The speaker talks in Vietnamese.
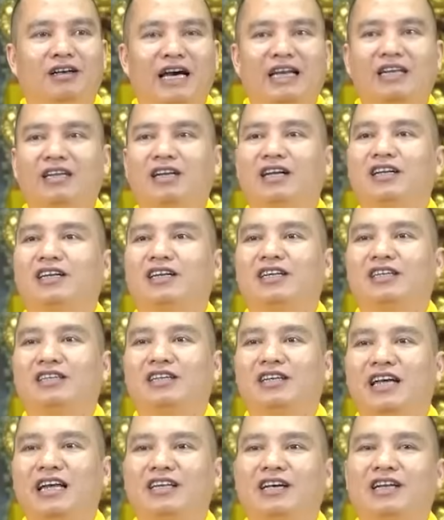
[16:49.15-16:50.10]
Ăn nhất là
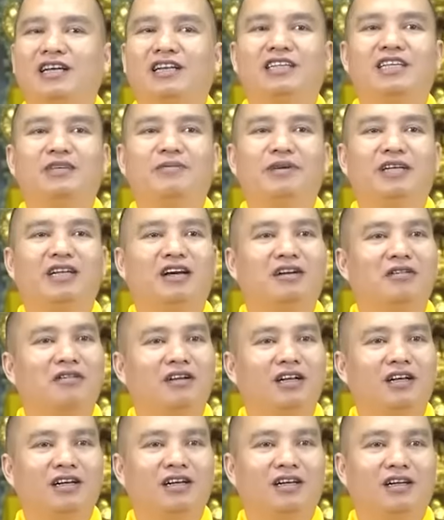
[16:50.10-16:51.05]
thích ăn nhất là gì biết
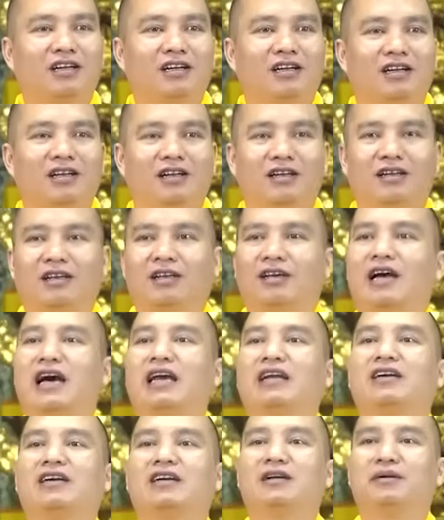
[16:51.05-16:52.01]
không?
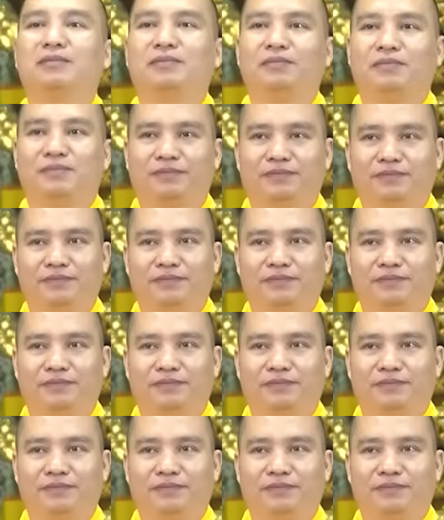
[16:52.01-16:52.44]
Ăn cơm.